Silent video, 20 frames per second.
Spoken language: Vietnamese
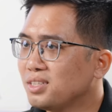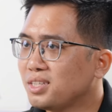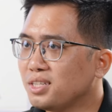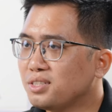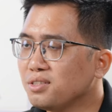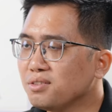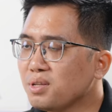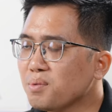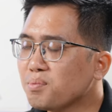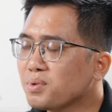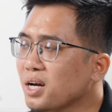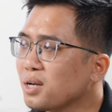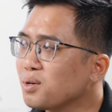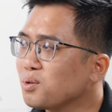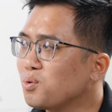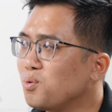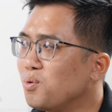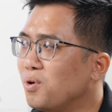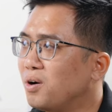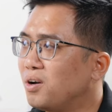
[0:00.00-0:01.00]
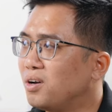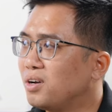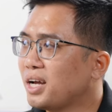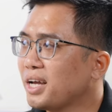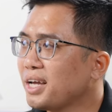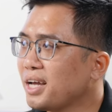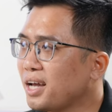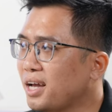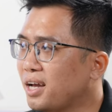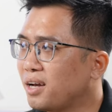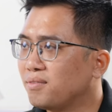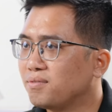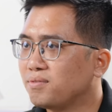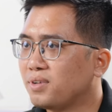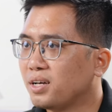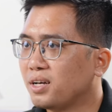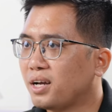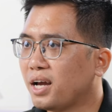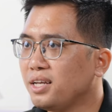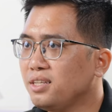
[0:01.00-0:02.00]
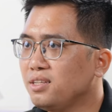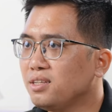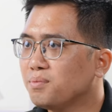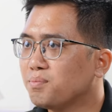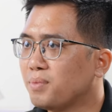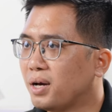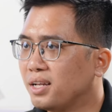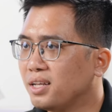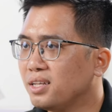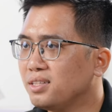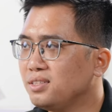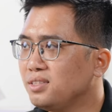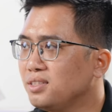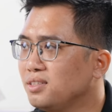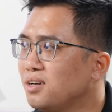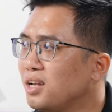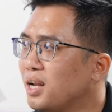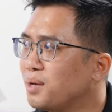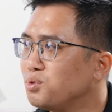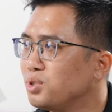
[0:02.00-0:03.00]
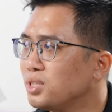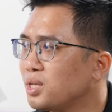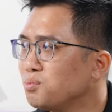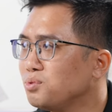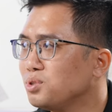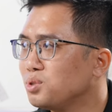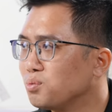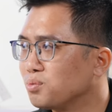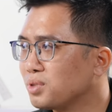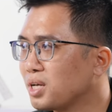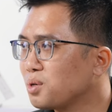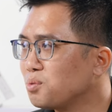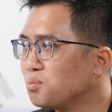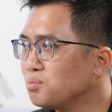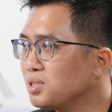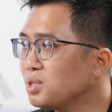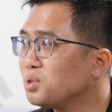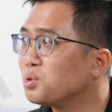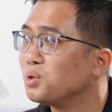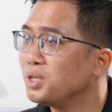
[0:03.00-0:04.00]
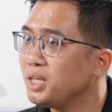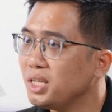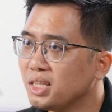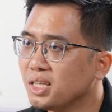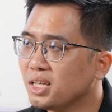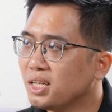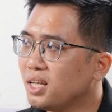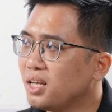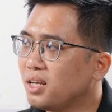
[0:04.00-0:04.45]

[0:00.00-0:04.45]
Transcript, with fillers: cái sự tiếp cận của khách hàng và ngay như bản thân những người làm truyền thông thì chúng ta cũng tương đối ít.